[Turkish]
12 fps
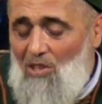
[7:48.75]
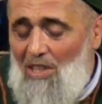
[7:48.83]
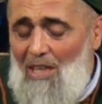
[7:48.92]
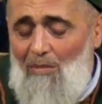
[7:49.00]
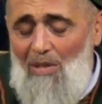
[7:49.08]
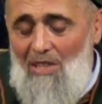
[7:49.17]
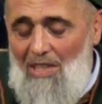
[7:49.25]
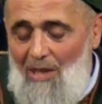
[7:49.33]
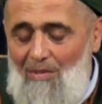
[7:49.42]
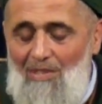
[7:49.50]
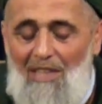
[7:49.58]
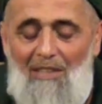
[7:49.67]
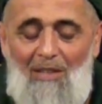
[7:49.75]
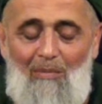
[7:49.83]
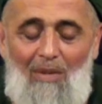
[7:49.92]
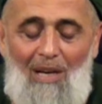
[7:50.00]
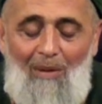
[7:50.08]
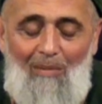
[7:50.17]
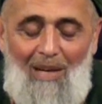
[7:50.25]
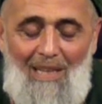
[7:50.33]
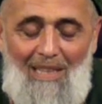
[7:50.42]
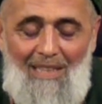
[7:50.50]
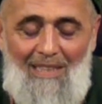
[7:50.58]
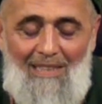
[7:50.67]
Sana bir Kevser ırmağı
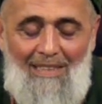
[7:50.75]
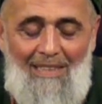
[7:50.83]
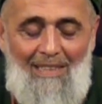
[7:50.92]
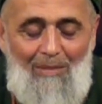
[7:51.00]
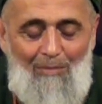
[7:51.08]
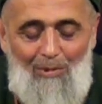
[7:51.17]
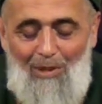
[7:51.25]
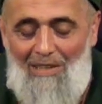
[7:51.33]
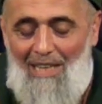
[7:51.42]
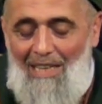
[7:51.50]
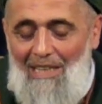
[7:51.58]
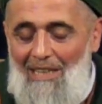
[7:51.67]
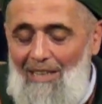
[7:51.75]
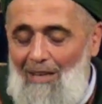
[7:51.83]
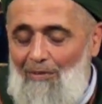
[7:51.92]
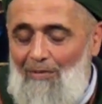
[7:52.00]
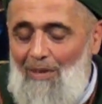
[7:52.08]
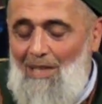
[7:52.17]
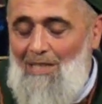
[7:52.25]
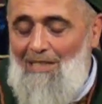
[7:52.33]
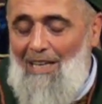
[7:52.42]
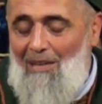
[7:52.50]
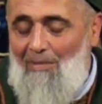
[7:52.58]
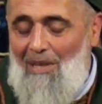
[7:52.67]
bağlanır. Buradan gelen
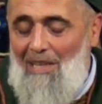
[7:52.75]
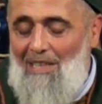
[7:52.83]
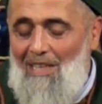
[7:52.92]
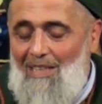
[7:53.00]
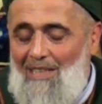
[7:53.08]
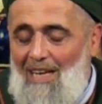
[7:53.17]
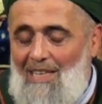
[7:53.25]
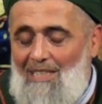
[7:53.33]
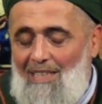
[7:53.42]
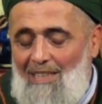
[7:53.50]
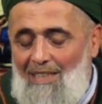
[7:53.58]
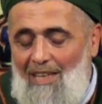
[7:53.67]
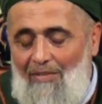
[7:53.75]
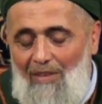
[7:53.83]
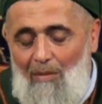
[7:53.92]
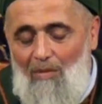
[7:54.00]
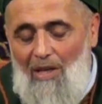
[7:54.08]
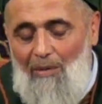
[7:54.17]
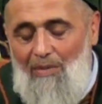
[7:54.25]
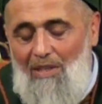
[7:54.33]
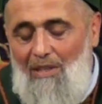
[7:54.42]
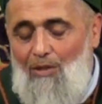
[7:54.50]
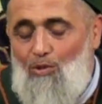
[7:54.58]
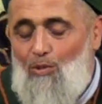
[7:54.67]
feyizler, bereketler senin efem
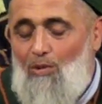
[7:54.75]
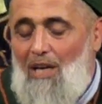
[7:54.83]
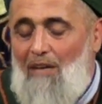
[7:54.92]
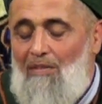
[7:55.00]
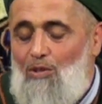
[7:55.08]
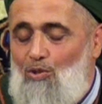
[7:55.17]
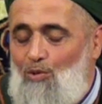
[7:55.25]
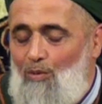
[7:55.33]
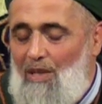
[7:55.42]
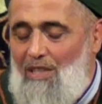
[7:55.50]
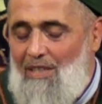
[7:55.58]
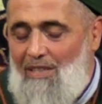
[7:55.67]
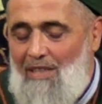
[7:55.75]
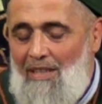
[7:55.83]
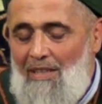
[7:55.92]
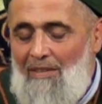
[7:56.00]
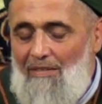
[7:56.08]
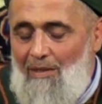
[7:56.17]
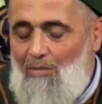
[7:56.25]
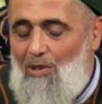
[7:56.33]
kabrini sular ve suvarır